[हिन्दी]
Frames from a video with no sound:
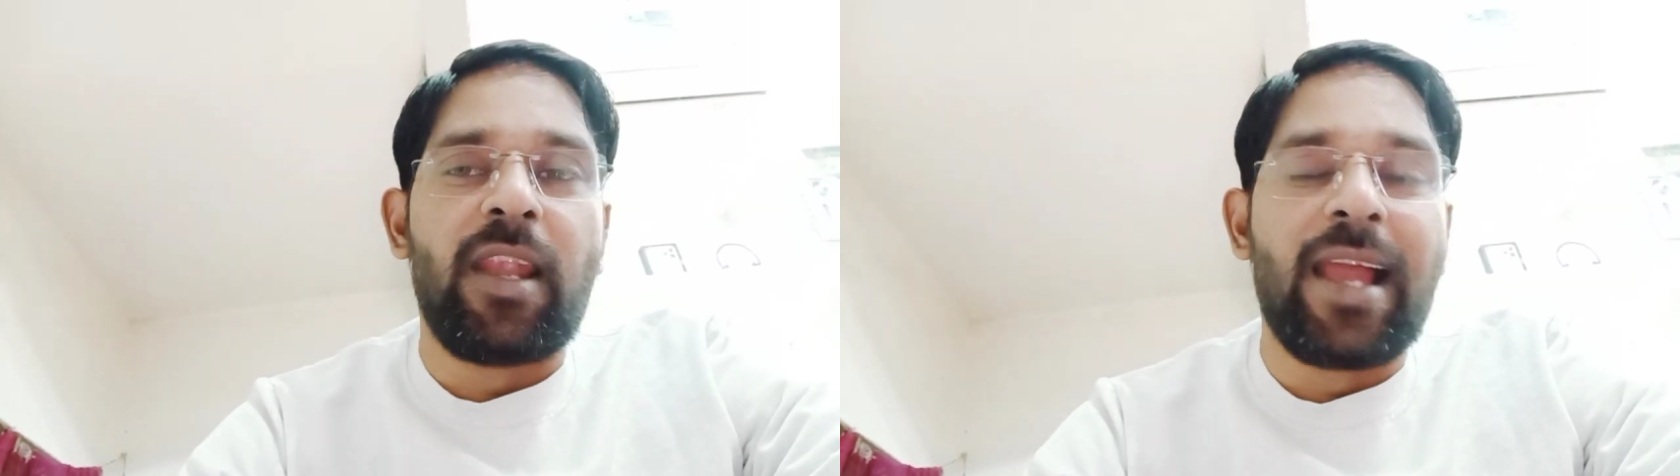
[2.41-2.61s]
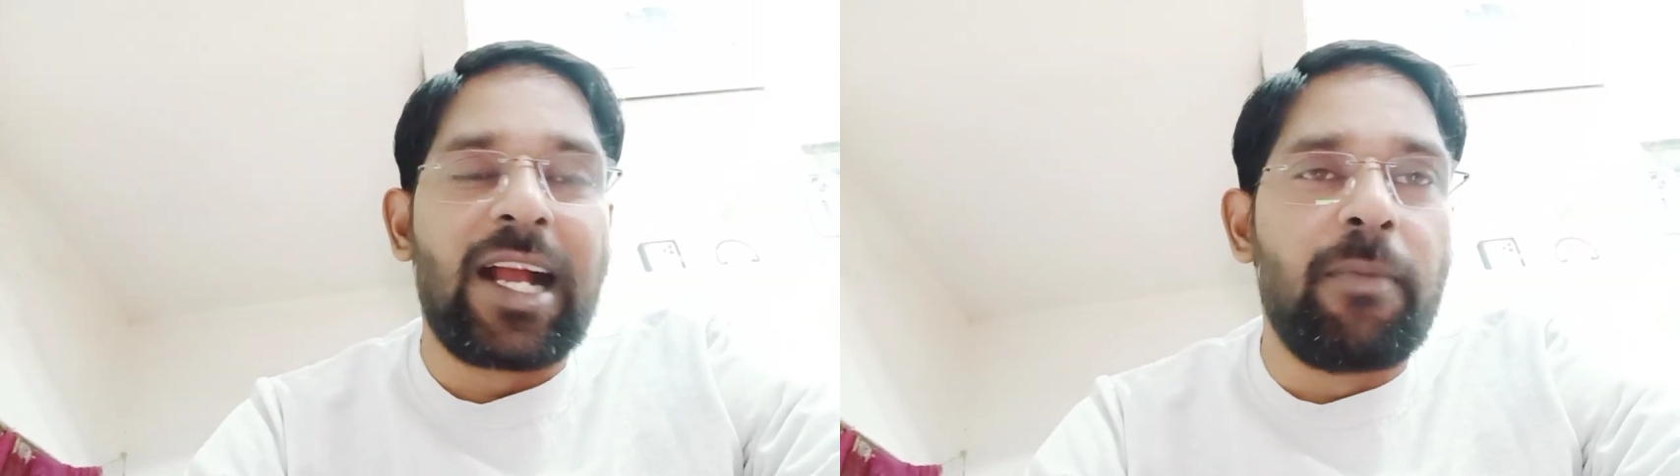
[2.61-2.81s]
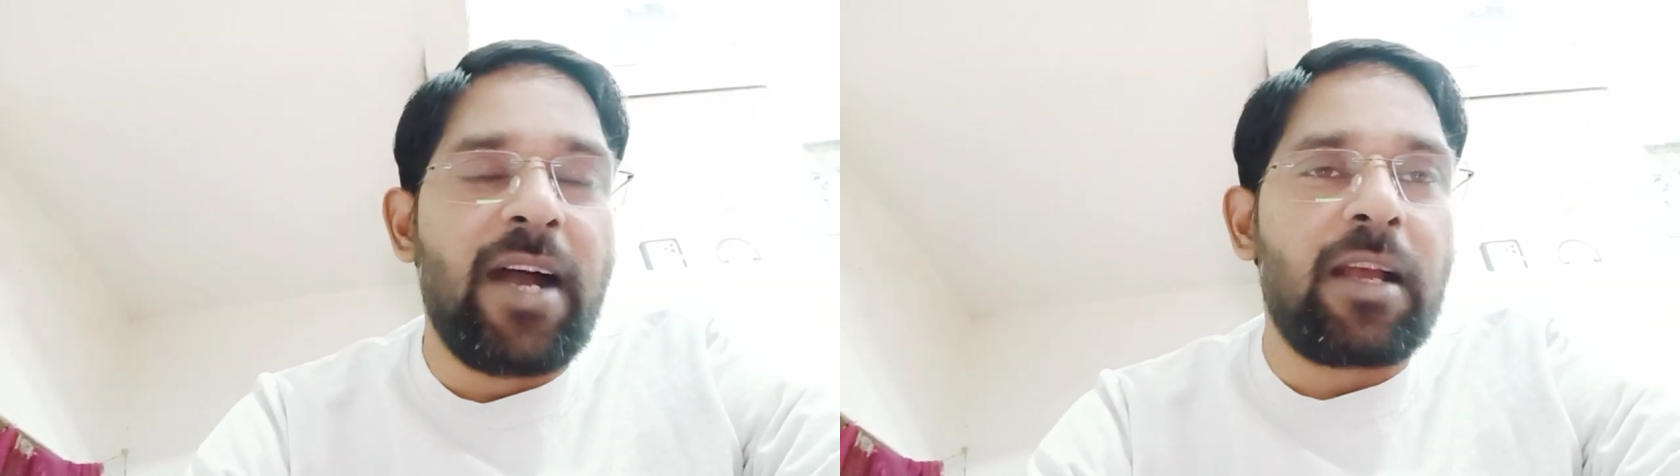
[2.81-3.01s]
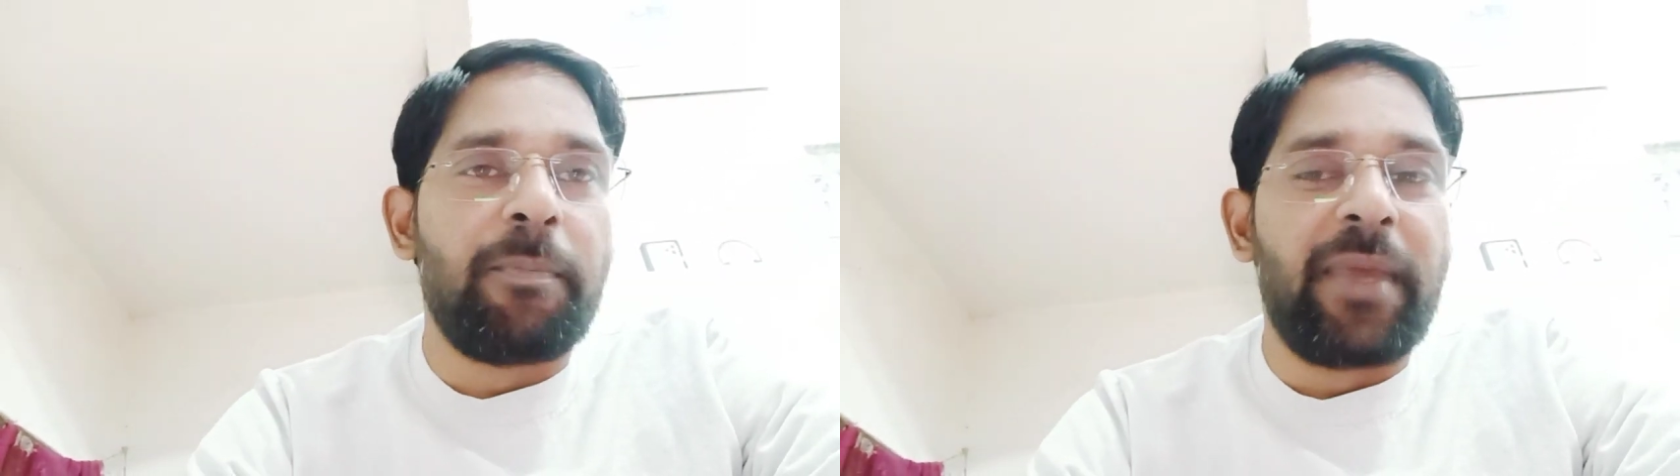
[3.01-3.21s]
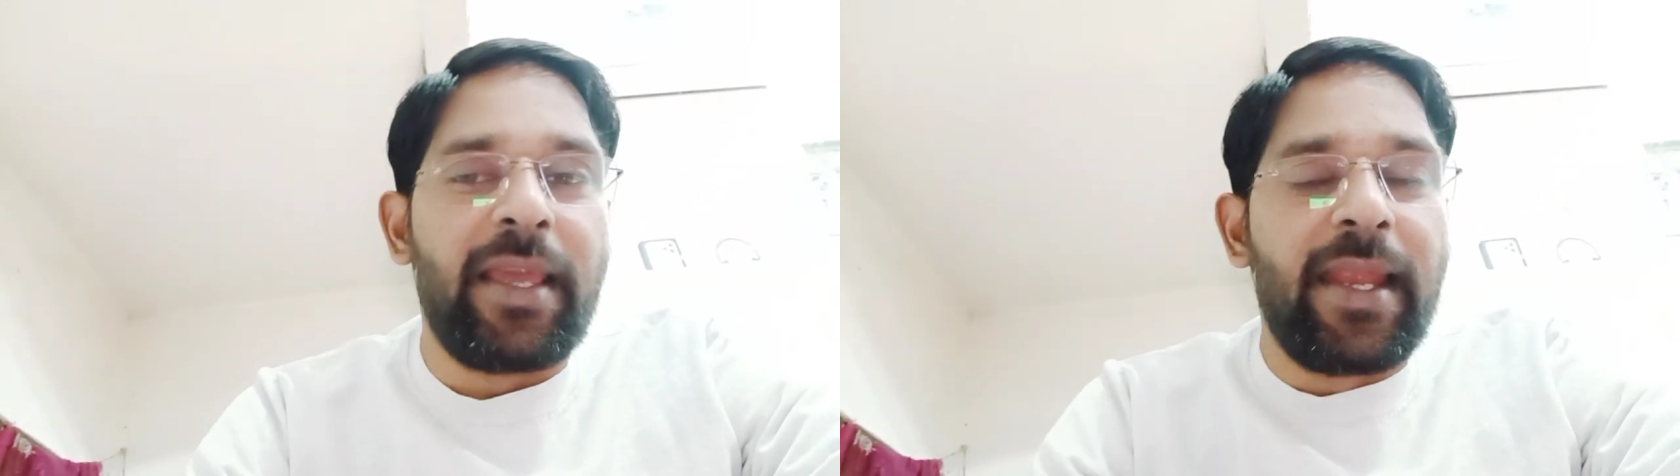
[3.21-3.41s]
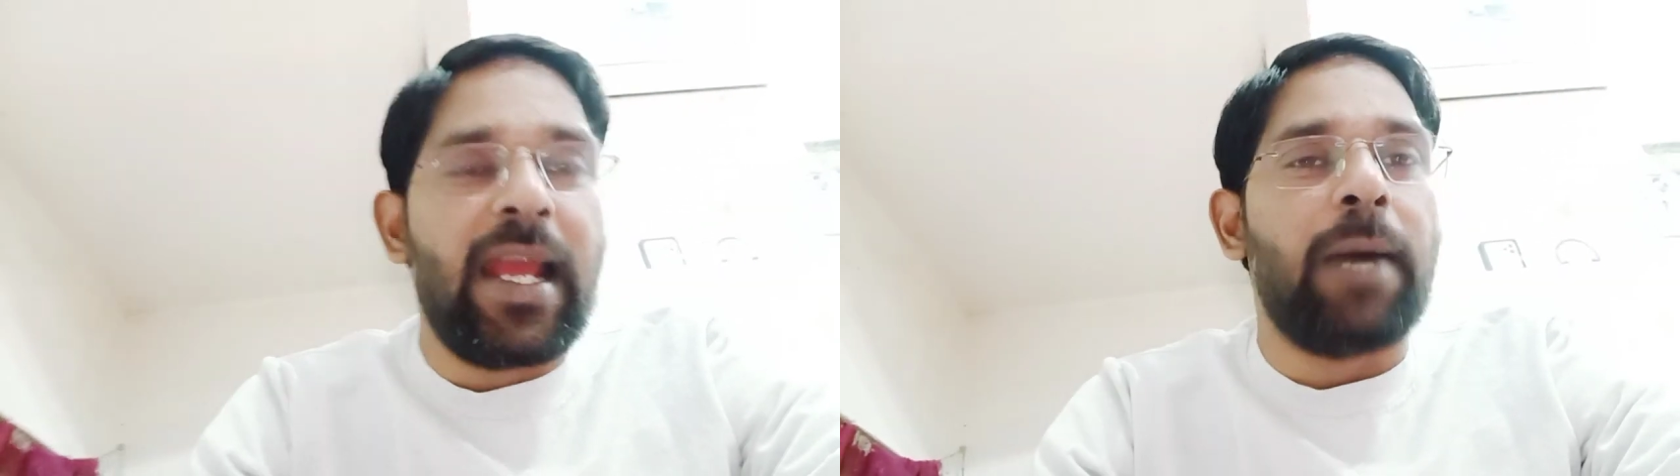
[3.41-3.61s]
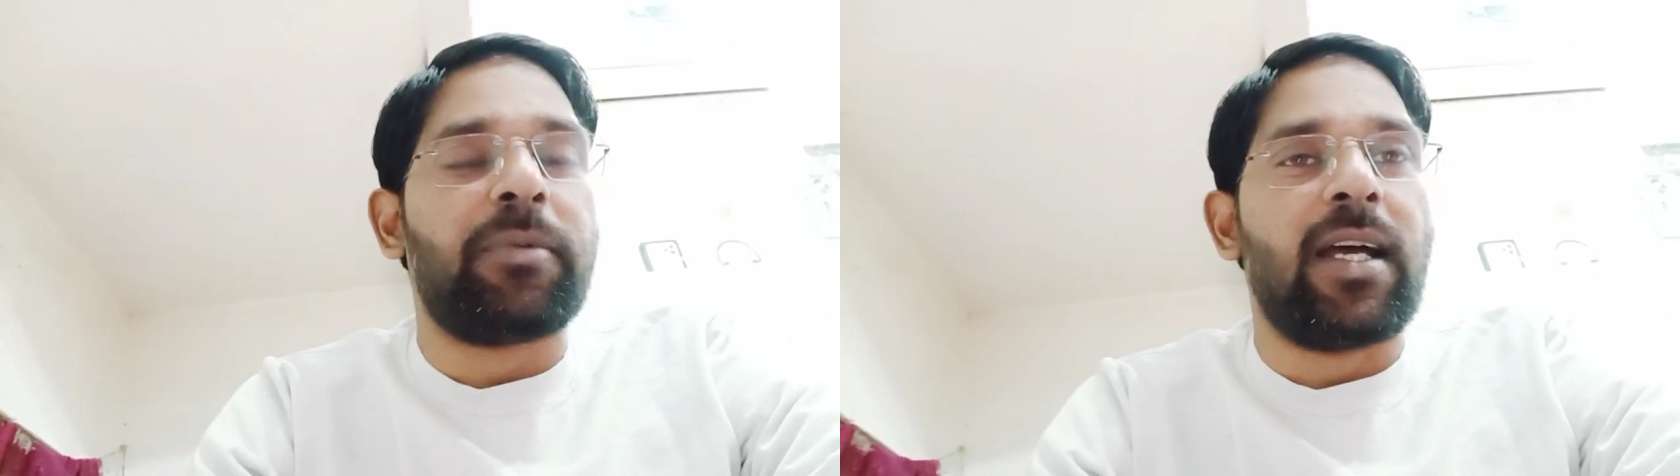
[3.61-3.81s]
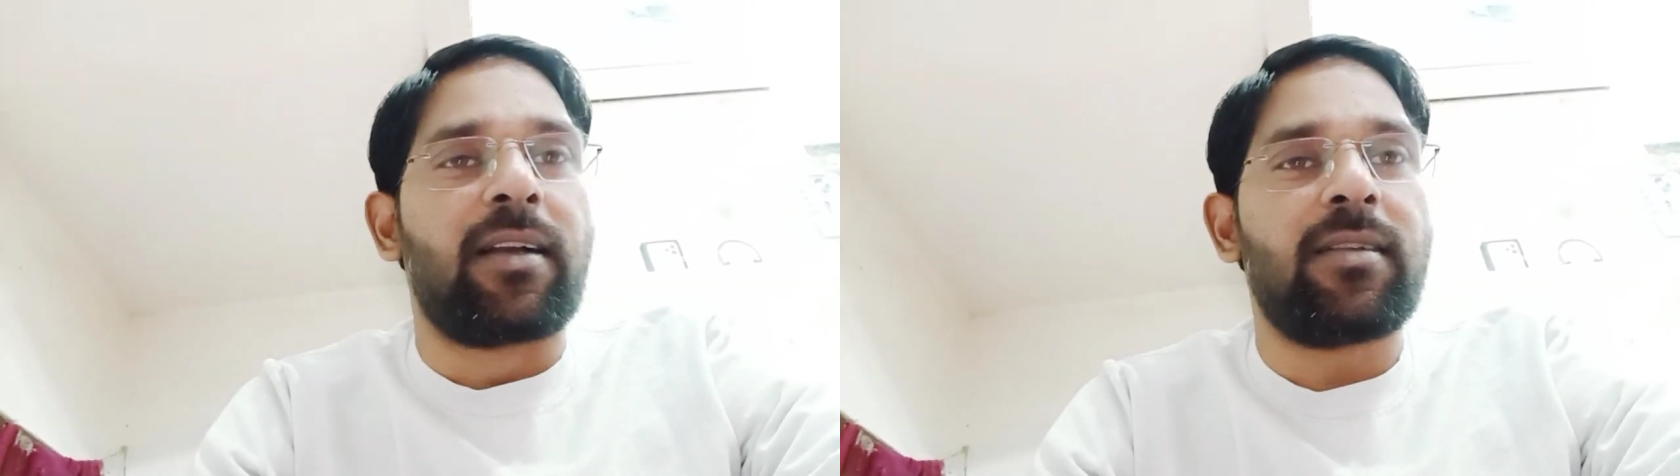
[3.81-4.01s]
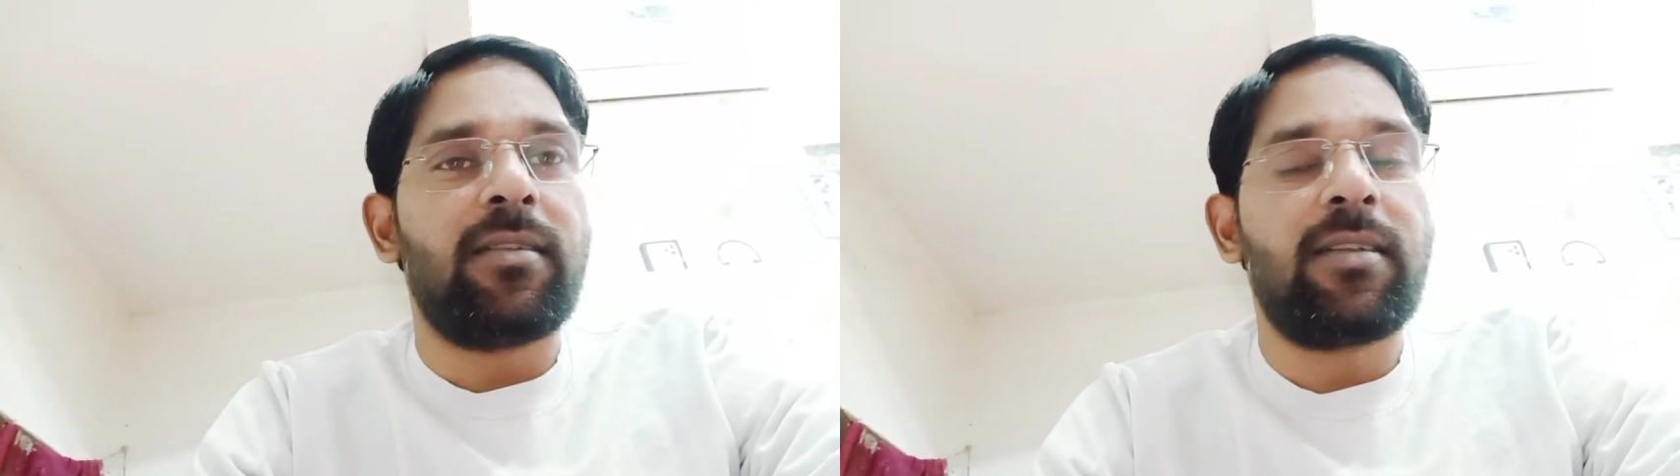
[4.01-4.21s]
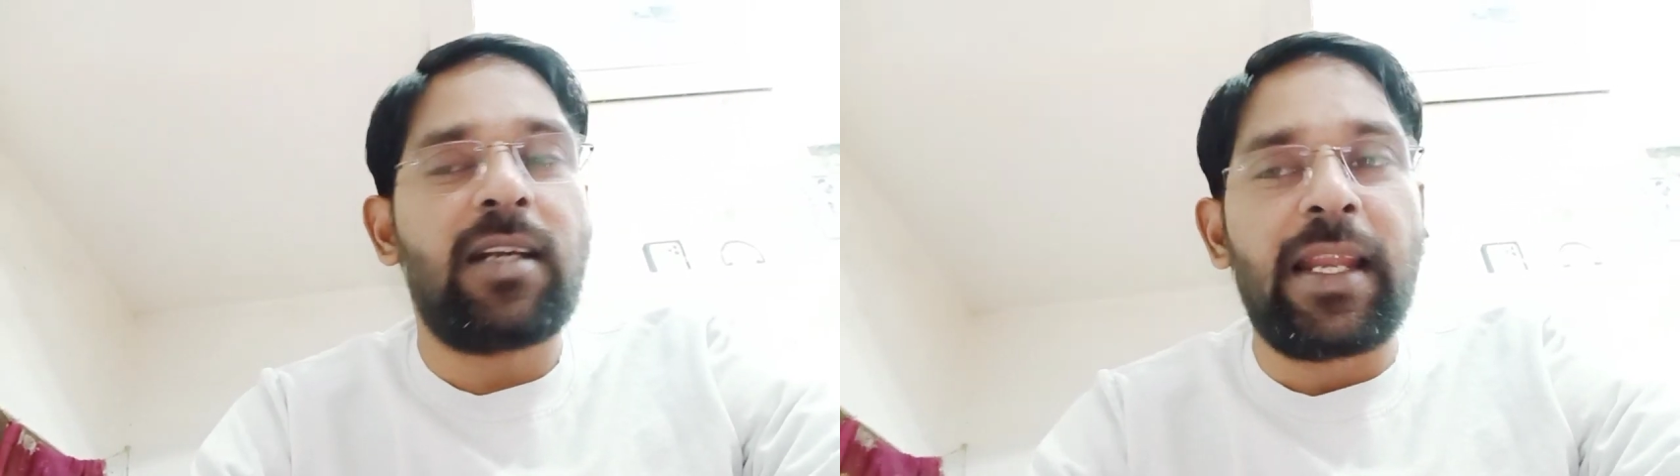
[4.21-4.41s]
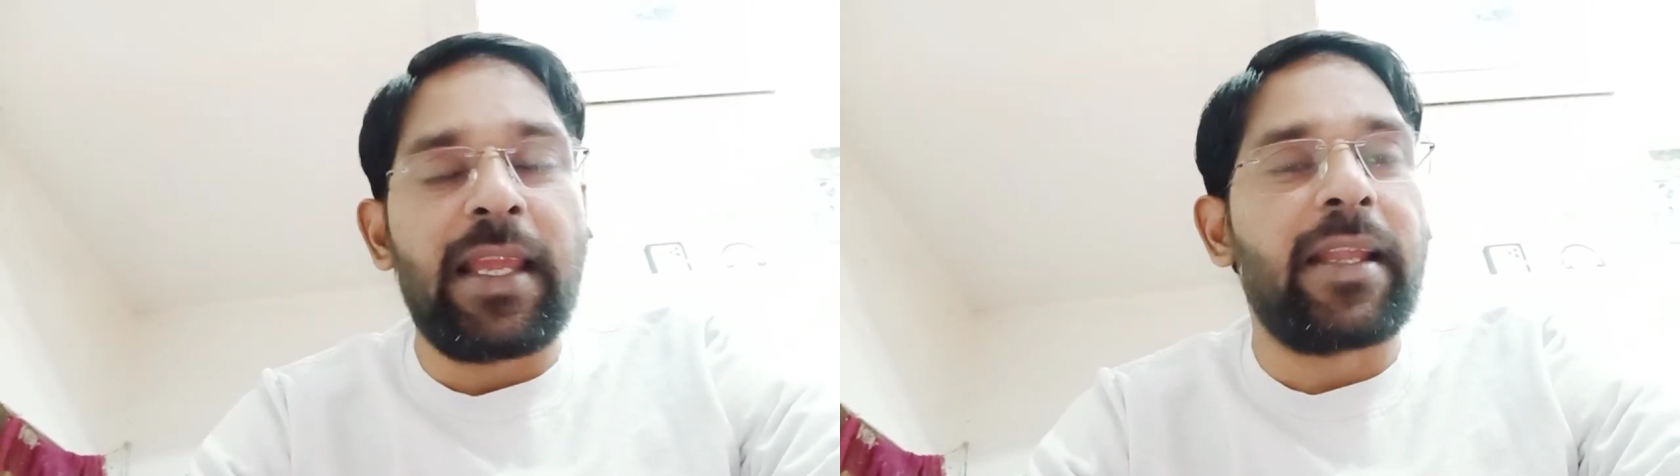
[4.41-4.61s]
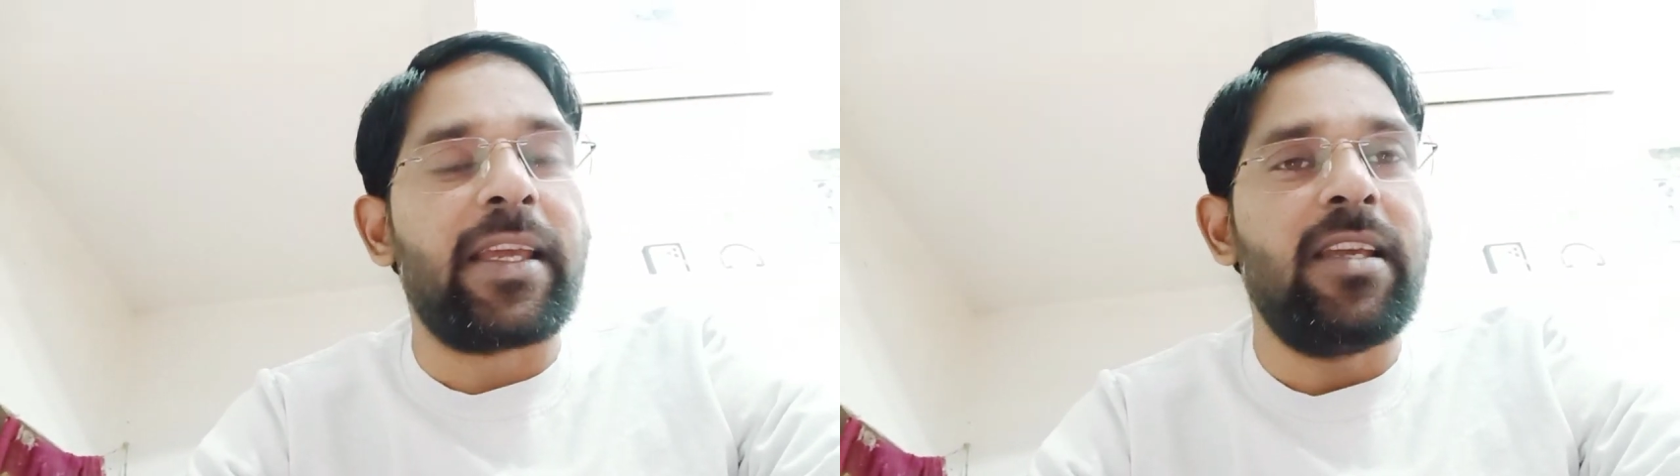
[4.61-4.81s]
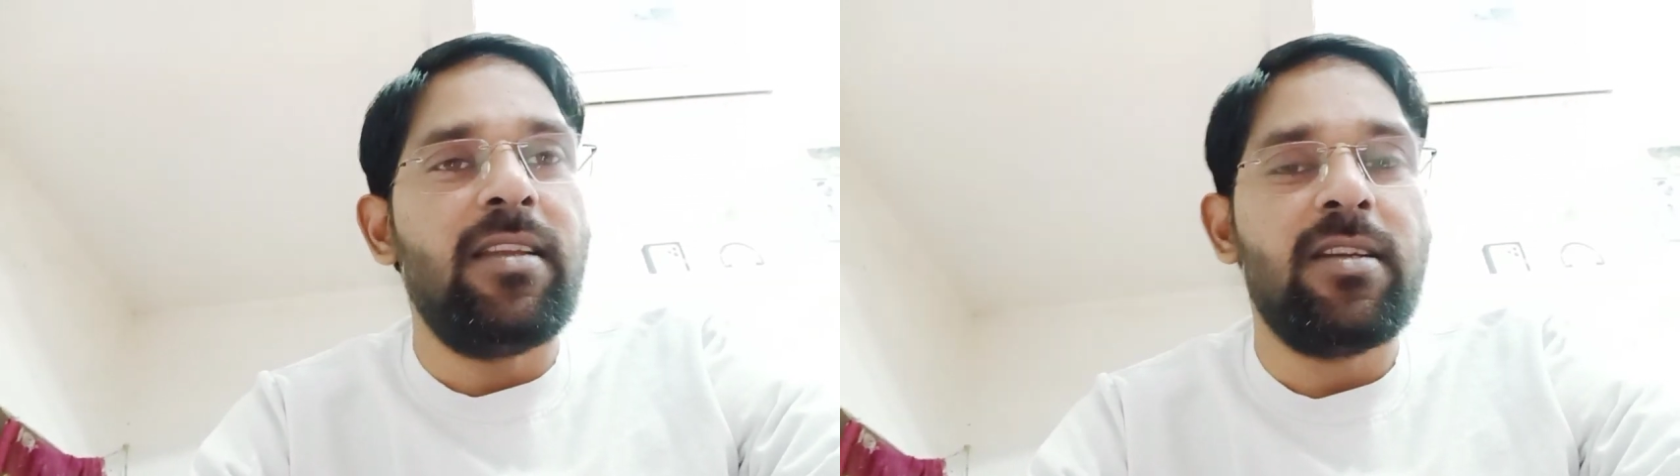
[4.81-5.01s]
लगभग मेरे अब तक करियर की